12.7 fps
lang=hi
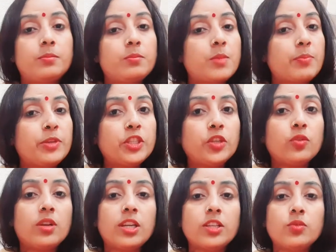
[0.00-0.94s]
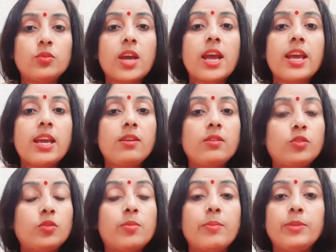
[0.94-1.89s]
मम्मी जी को लग चुका है
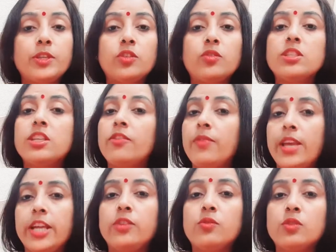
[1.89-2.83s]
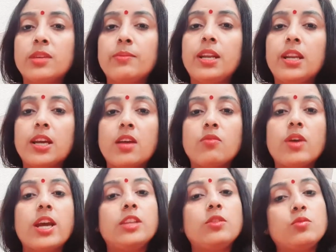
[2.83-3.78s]
तो मम्मी जी को सिर्फ एक डोज अभी लगा हुआ
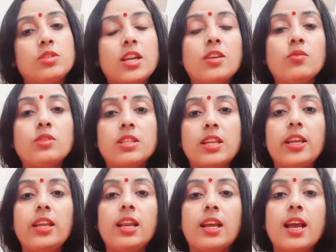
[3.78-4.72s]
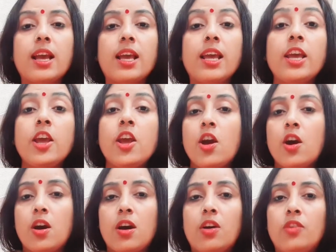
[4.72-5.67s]
है दूसरा डोज नहीं लगा है
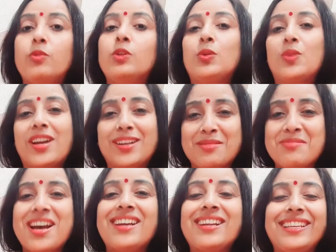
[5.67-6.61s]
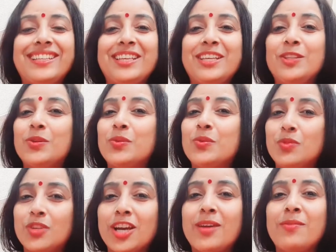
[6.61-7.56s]
और वो थोड़ा घबरा रही थी तो
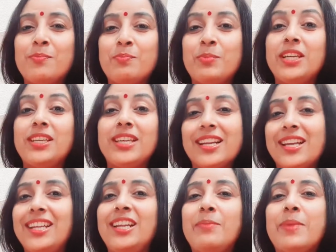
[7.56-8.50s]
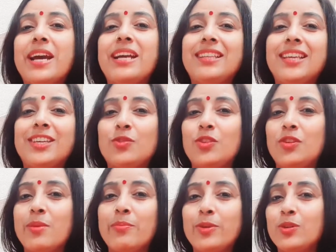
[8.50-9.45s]
उनका पिक ये नहीं ले पाए थे क्योंकि
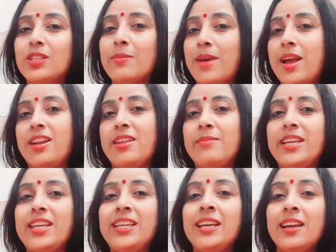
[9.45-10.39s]
मम्मी को संभालने में ही